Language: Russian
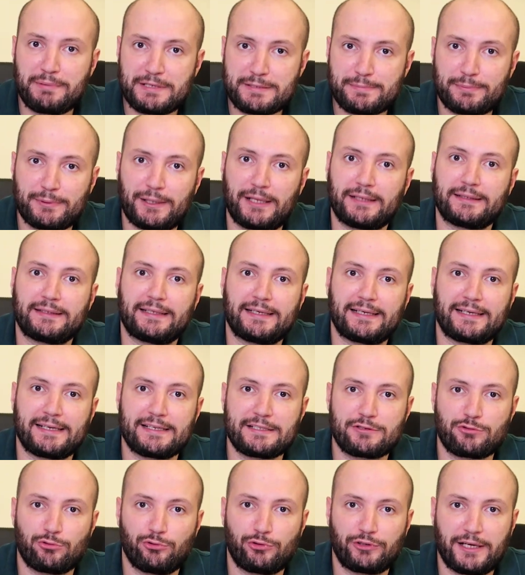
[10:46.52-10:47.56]
бесплатных
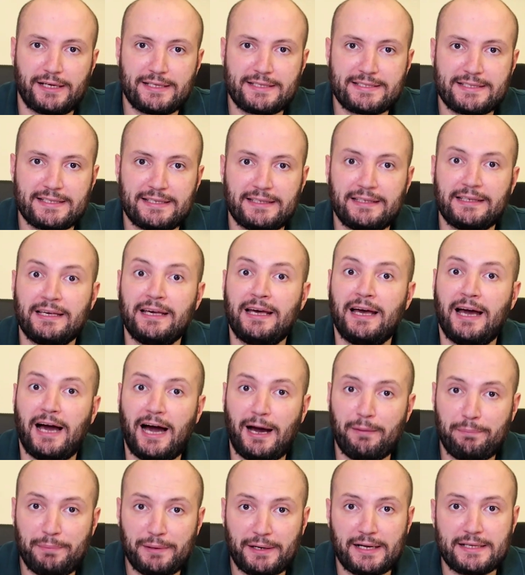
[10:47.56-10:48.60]
консультаций,
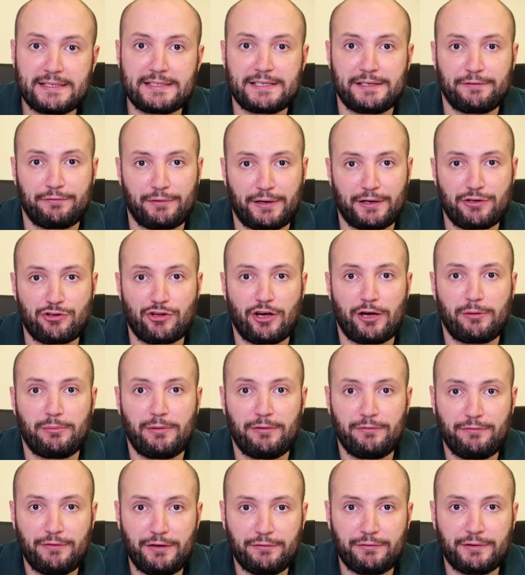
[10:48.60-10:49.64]
операций врачами
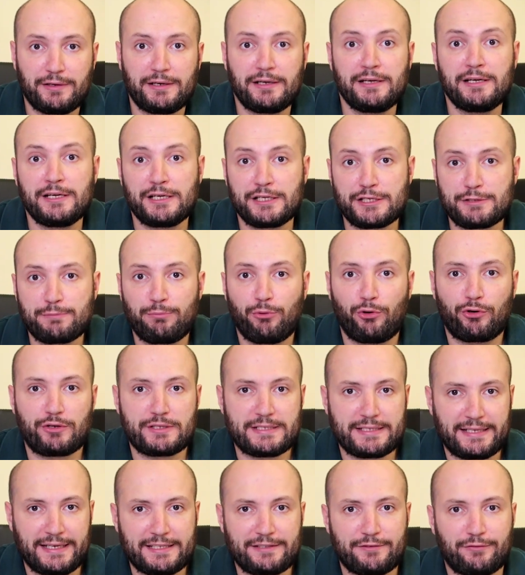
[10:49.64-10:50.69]
ВИВА, сбор
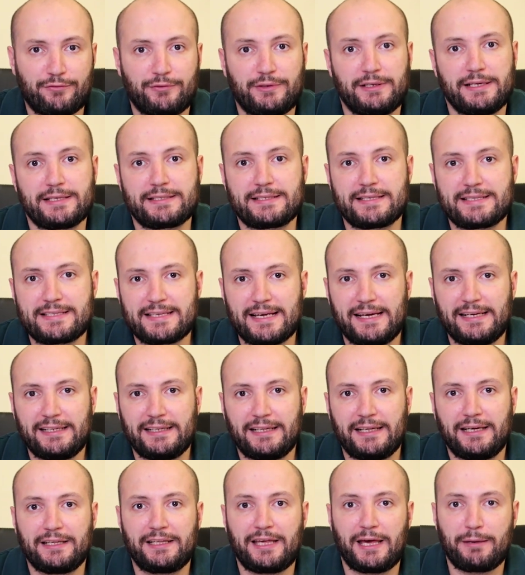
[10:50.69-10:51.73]
средств для
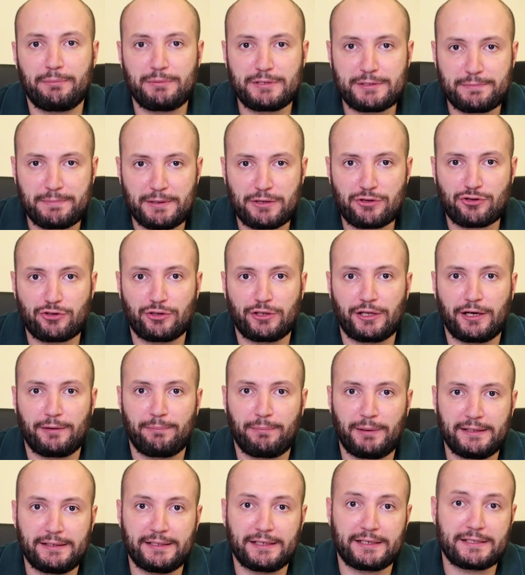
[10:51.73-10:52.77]
социально необеспеченных
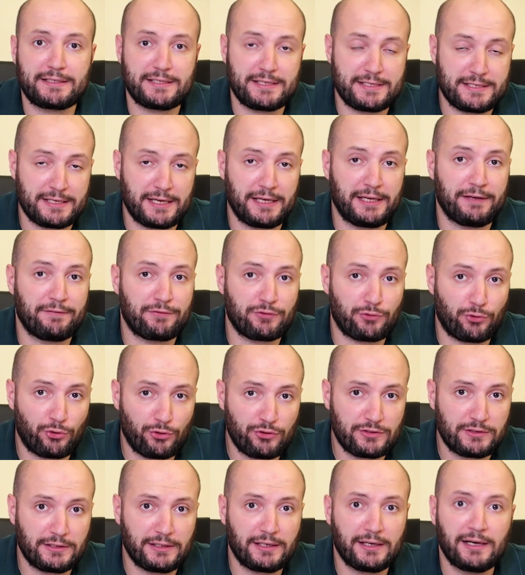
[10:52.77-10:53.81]
больных детей и
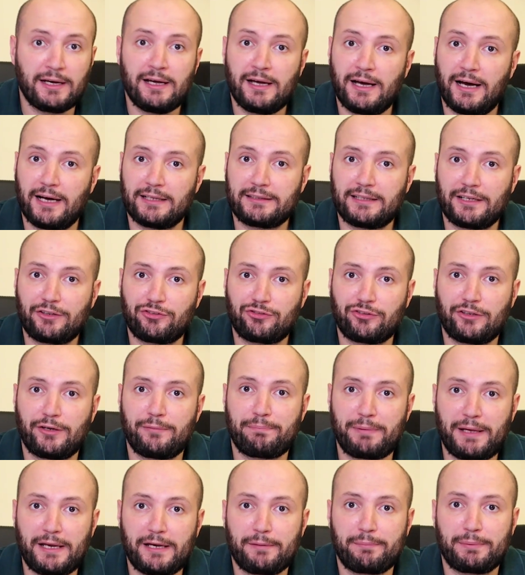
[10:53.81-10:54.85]
взрослых, а также
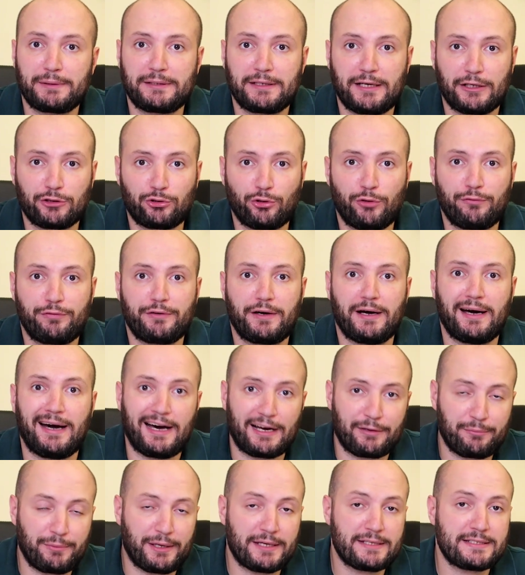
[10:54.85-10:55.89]
переподготовка
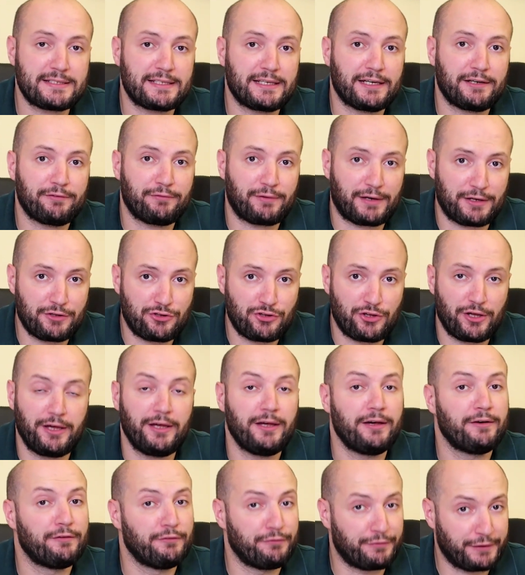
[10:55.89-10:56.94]
армянских
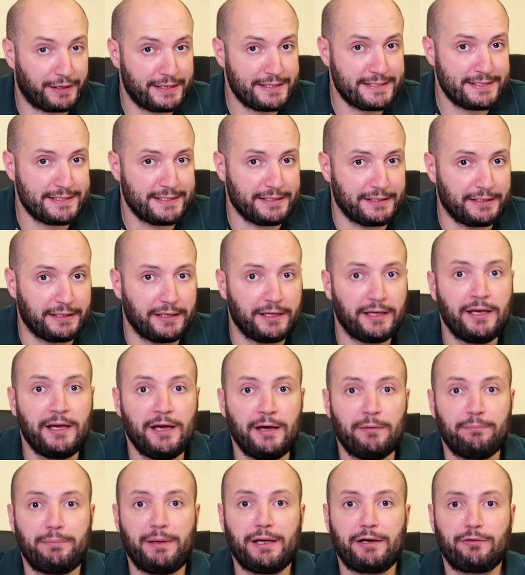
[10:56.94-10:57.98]
врачей в России.
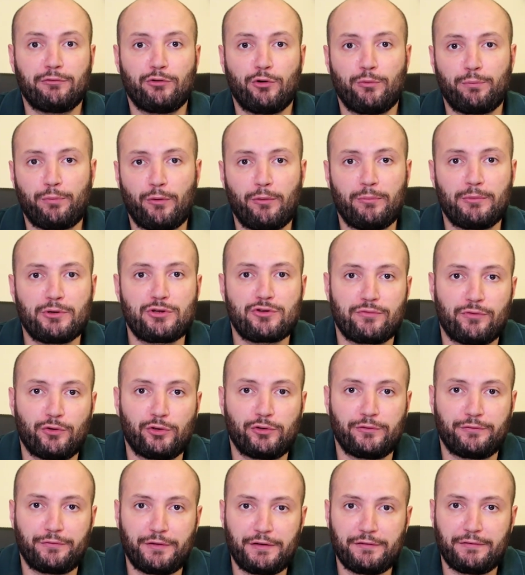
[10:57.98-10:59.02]
Первую помощь
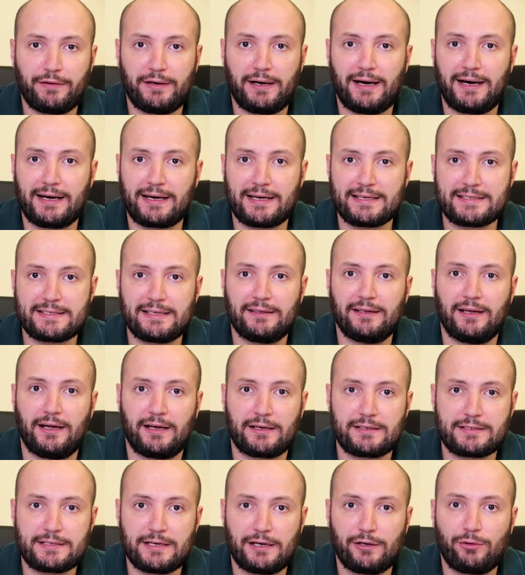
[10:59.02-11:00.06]
фонд ВИВА оказал
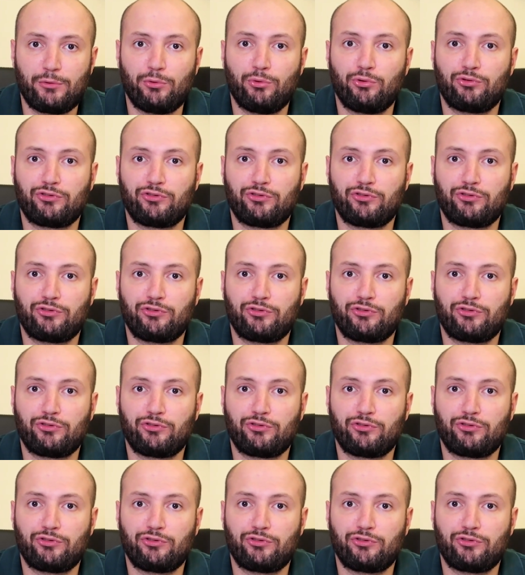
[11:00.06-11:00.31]
Арцаху